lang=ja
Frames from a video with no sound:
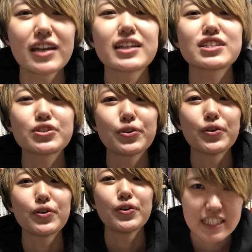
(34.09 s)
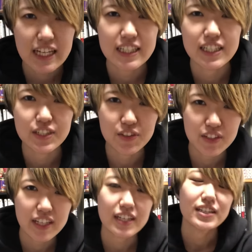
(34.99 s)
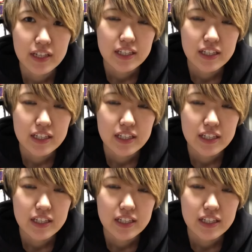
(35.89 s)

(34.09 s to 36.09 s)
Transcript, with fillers: 話をしたんですよね